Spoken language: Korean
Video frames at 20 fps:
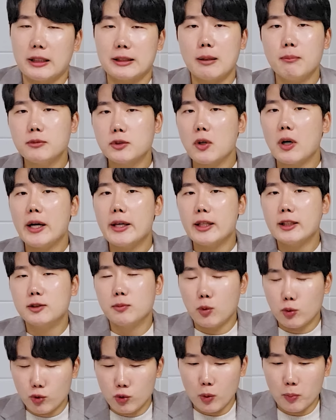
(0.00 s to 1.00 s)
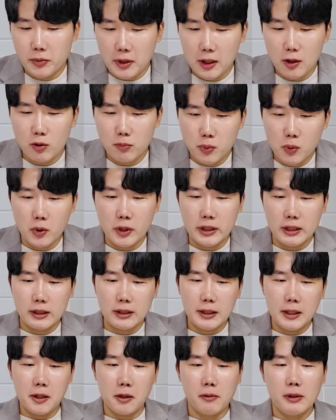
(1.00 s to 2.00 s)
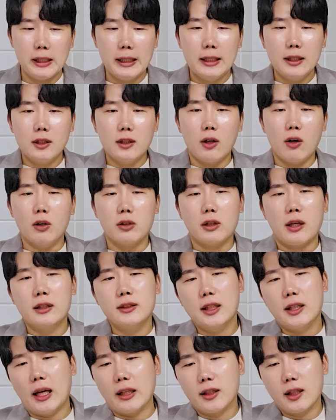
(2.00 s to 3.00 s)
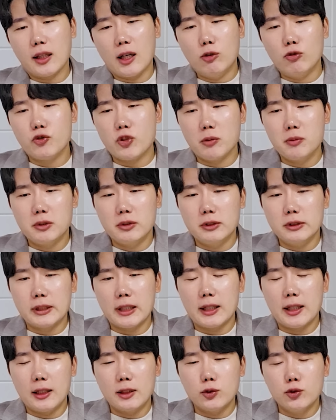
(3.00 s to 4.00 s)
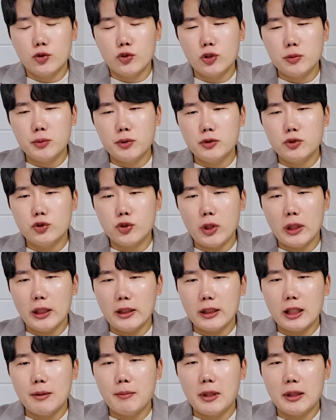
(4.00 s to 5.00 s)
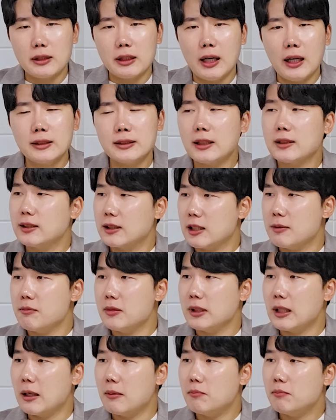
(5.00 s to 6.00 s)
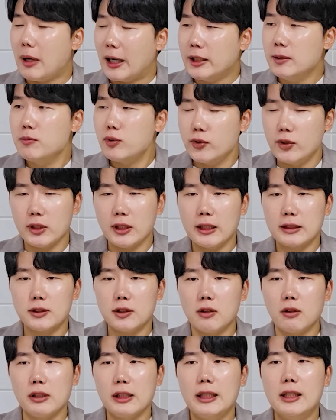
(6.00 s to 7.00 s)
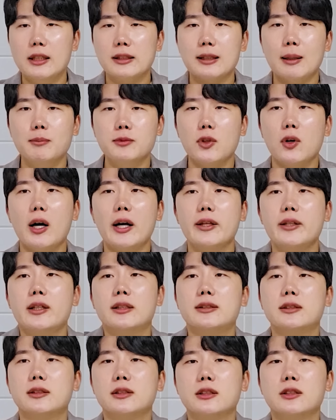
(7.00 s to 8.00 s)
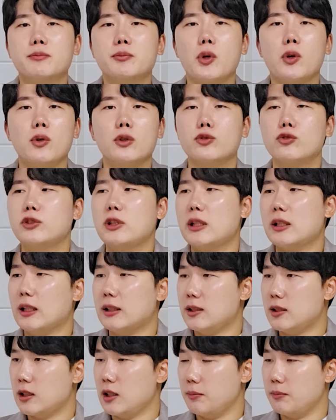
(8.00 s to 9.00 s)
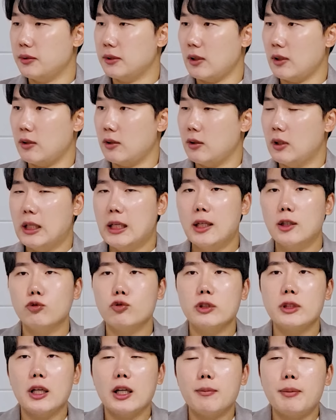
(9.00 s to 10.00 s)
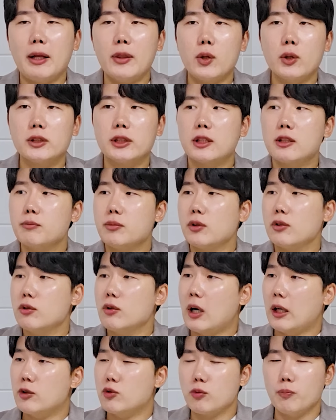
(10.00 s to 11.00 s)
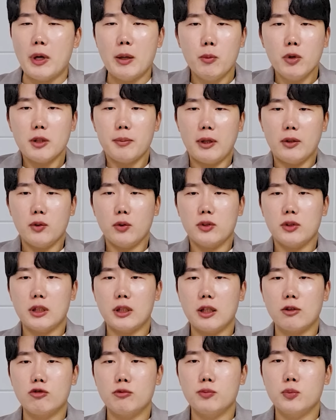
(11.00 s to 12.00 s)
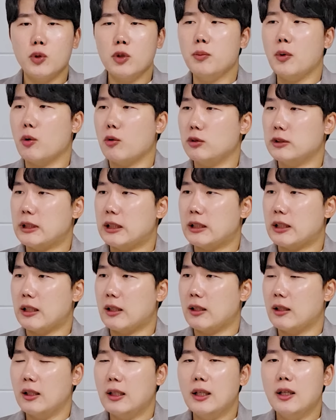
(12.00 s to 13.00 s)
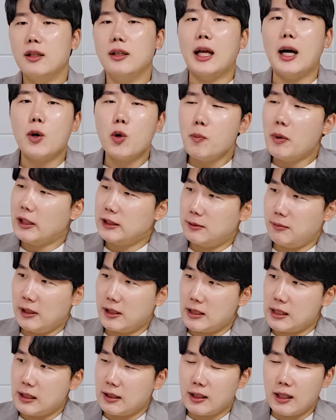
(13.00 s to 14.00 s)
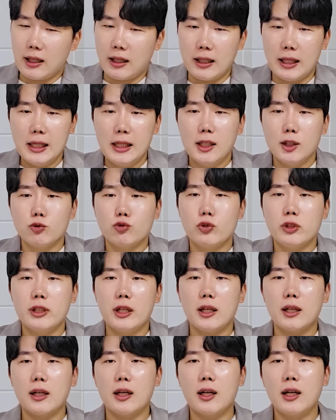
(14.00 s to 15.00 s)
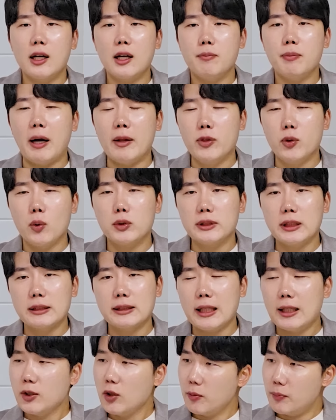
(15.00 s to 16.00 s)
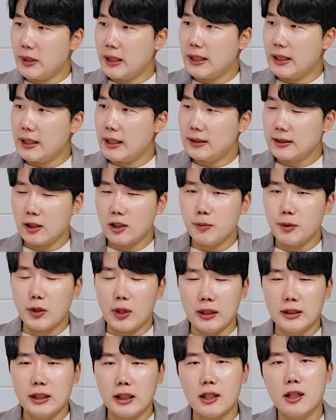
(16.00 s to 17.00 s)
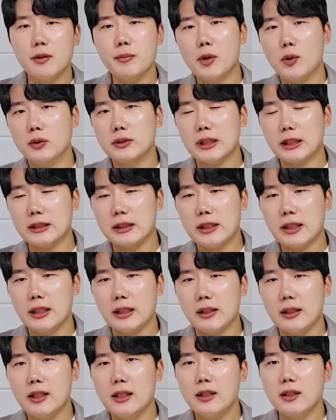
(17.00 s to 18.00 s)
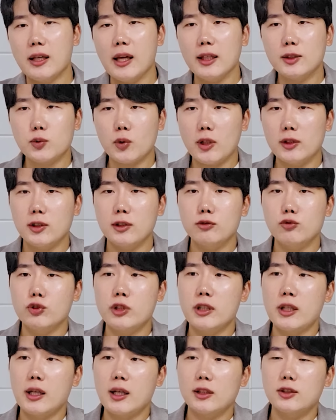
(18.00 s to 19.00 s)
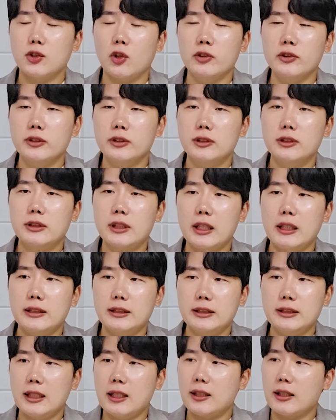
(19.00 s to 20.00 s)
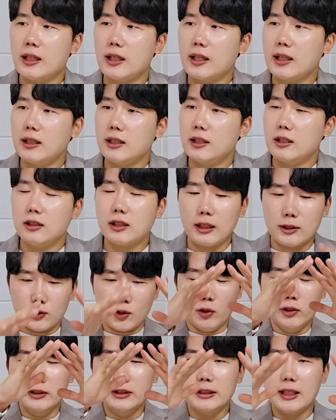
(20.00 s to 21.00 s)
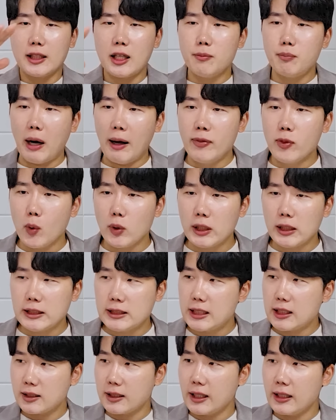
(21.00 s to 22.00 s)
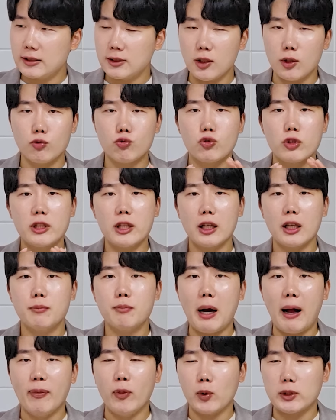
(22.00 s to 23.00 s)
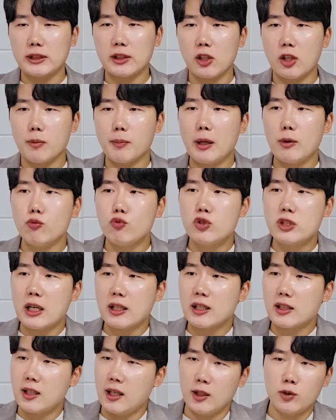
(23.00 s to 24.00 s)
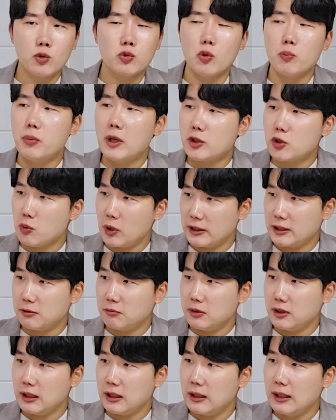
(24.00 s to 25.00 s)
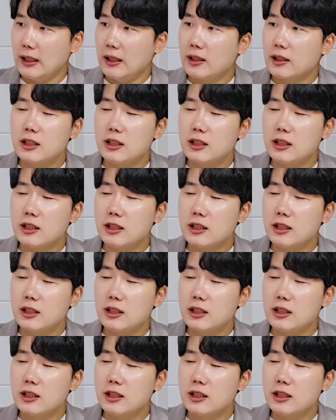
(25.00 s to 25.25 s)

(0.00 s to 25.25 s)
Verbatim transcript: 삼성 하이닉스 모두 높다라고 보고 있는데요. 어, 굉장히 안타까운 점은 제가 유튜브 출연할 때마다 항상 느낍니다. 많은 분들께서 삼성 하이닉스는 별로 투자할 가치가 없어. 음, 우리나라 반도체는 별로 안 좋아. 메모리 반도체 갖고 뭘 먹고 살아. 라고 말씀하시는데 우리나라 반도체 산업이 산업이 굉장히 흥미로운 사실이 계속해서 우리나라 전체 시장에 그러니까 전 세계 반도체 시장 내에서 우리나라 반도체 산업의 위상이 계속 높아져 왔습니다. 아.